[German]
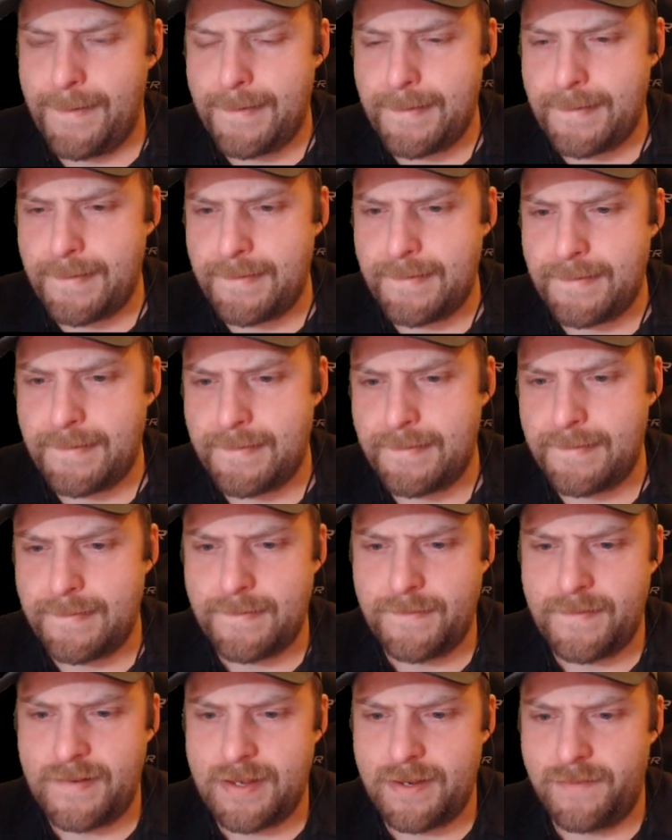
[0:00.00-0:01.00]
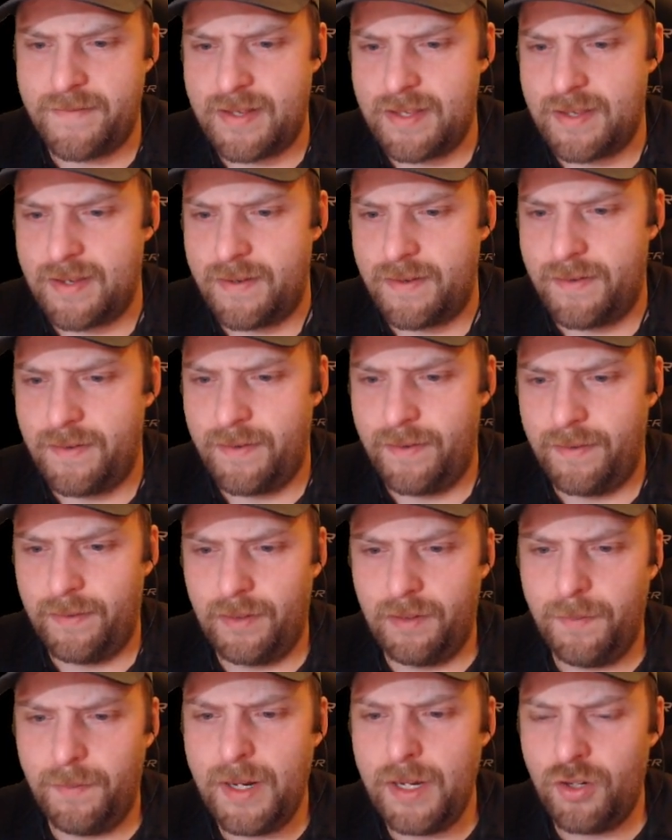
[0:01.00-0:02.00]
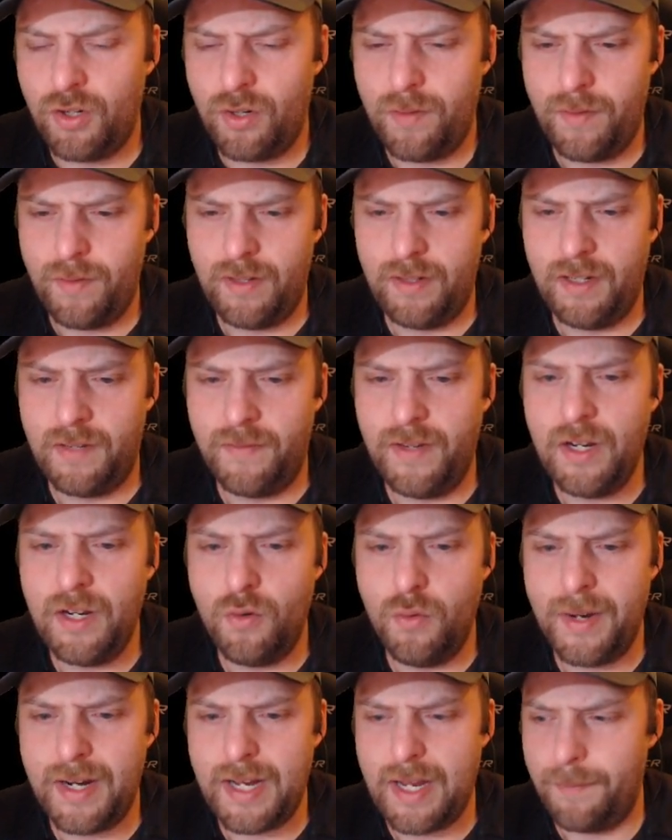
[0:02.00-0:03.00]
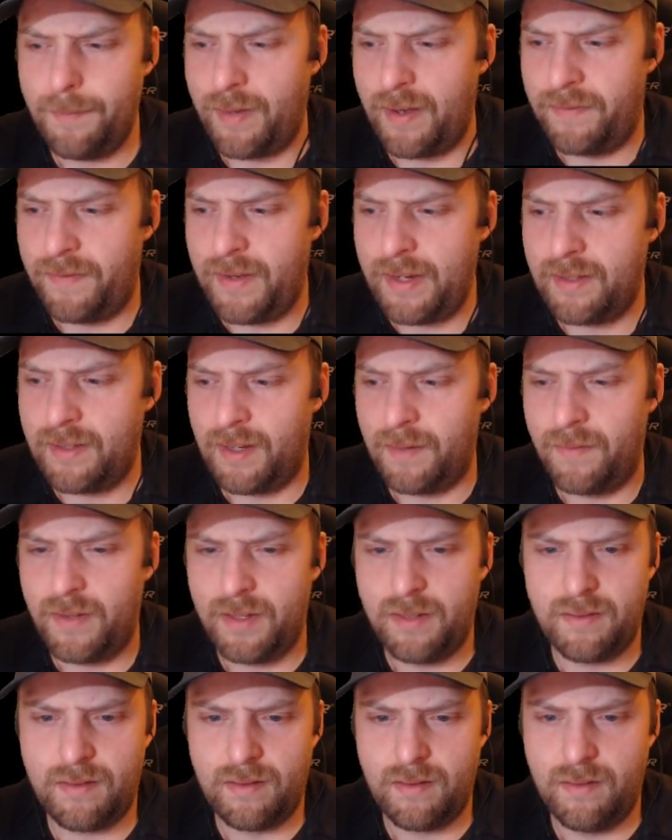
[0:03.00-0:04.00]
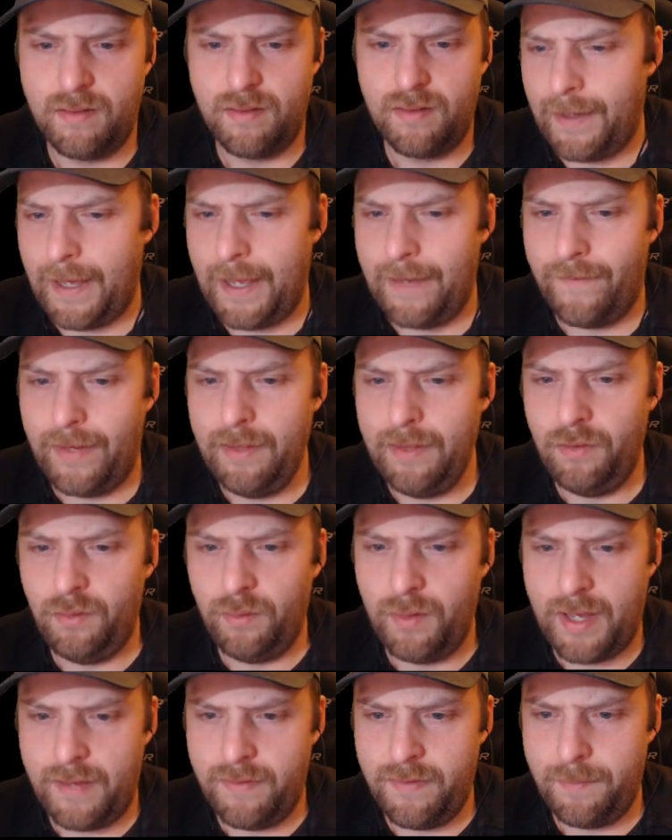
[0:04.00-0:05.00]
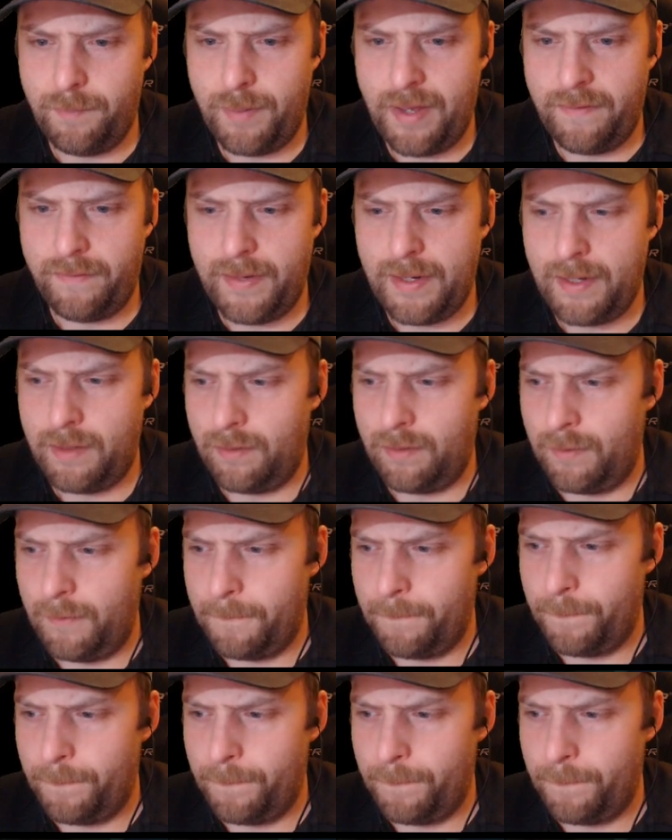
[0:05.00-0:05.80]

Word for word: warte, warte. Das will ich schon. Ich will den Übergang perfekt haben, weißt I want to have it perfekt.